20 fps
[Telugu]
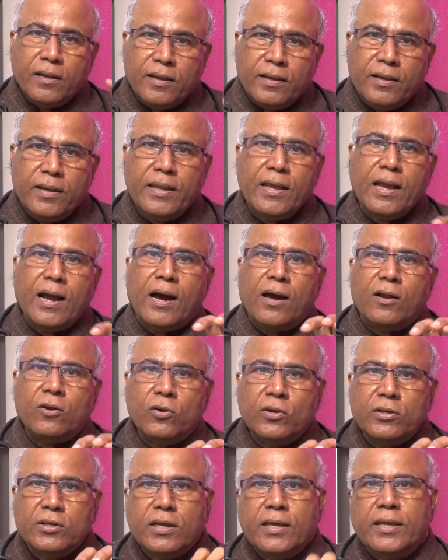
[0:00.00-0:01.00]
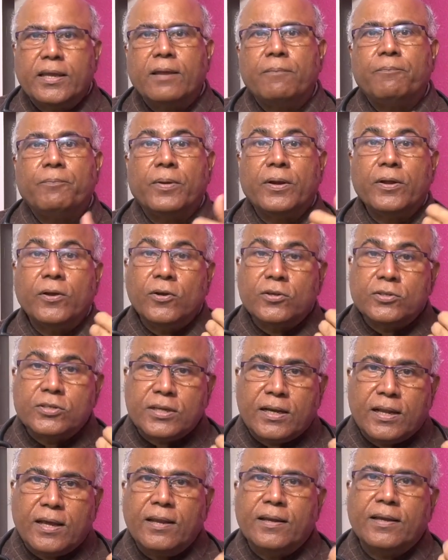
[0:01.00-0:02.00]
ఇన్ని ఆరోగ్య
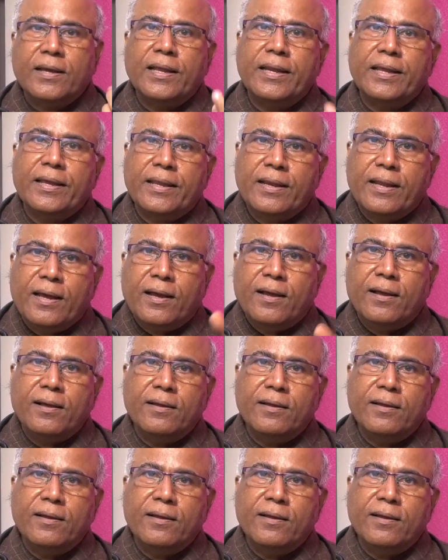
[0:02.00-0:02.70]
ప్రయోజనాలు కలిగిన